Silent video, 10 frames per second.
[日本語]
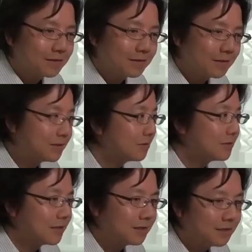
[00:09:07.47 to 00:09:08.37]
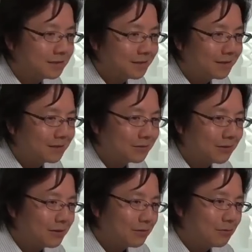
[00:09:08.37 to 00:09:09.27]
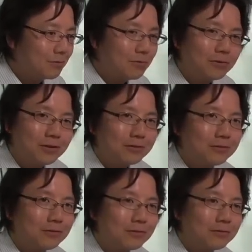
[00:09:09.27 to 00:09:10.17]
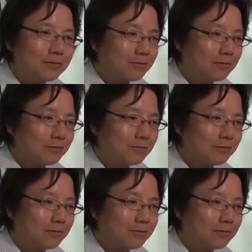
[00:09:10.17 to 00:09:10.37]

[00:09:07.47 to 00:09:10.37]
形を設計してそれがこう折っていくと